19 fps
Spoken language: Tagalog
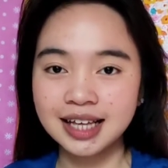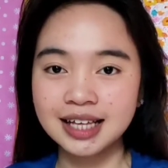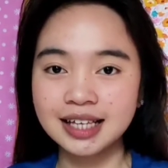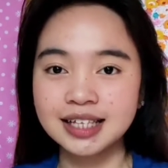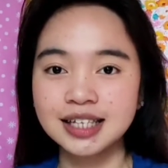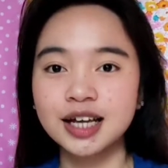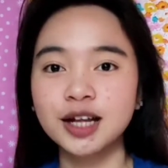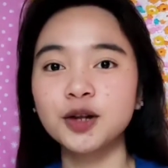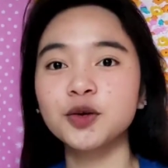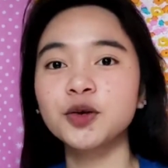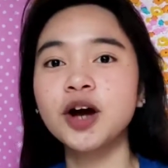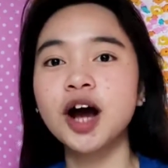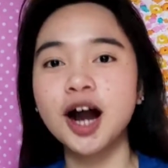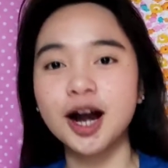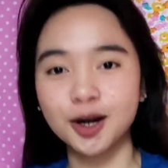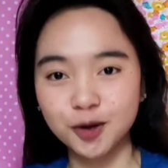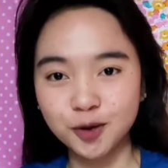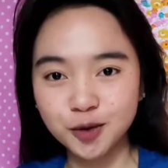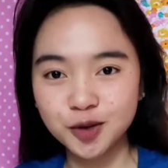sa
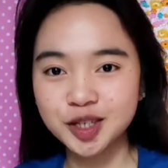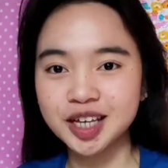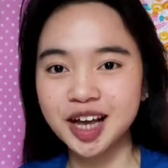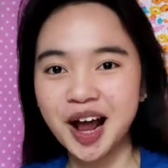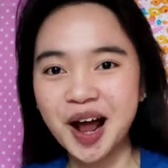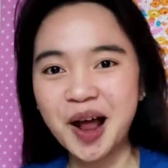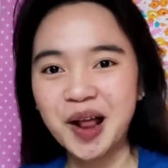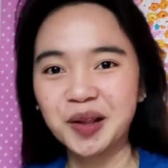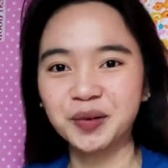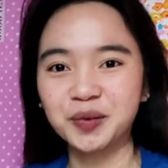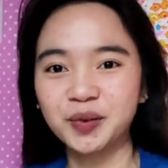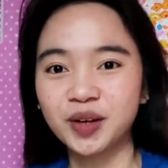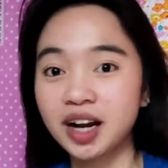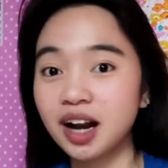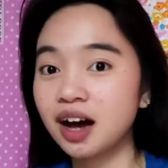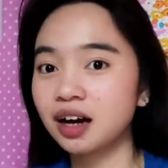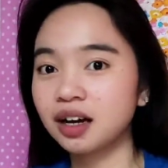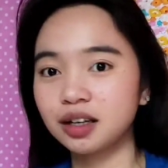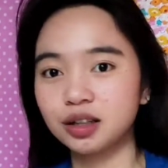lugar kung saan
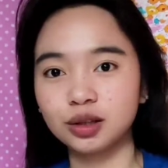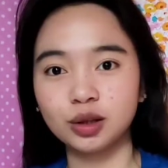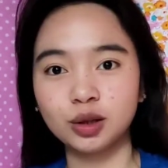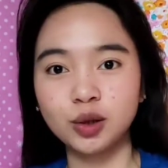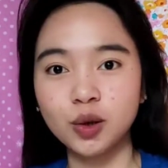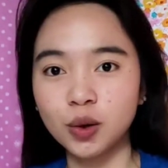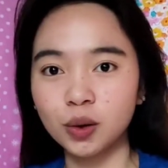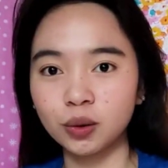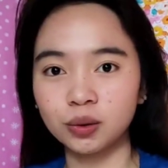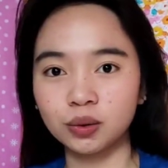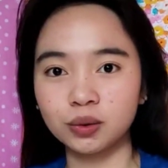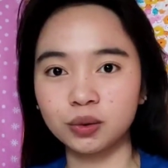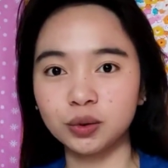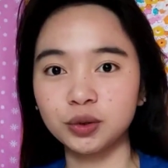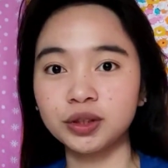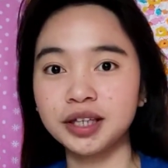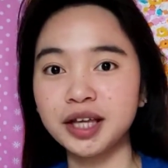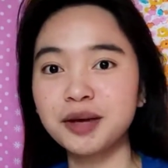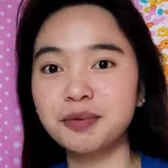walang itlog
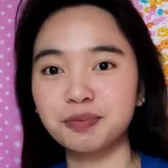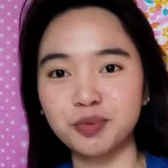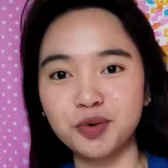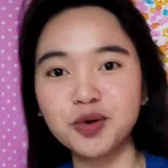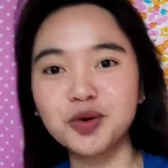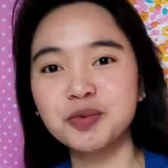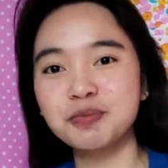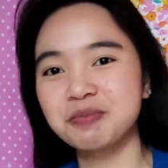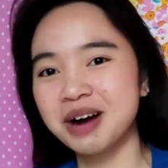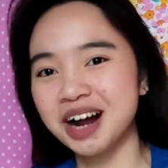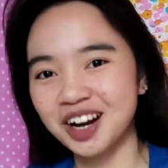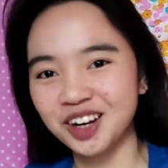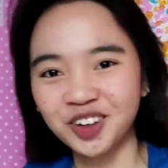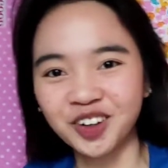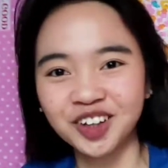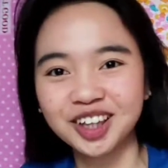kundi puro balot.